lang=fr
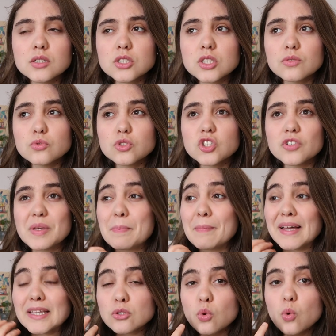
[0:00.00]
et j'avoue que je n'avais
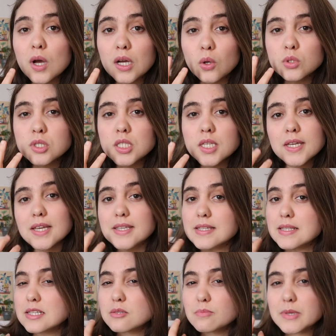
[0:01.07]
pas trop accroché à
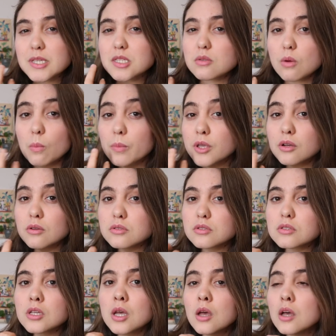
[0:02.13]
cette espèce
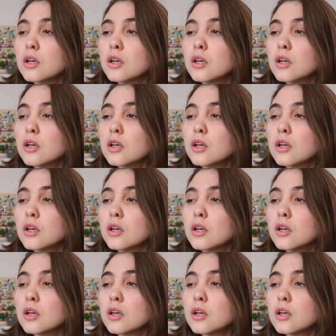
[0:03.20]
d'ambiance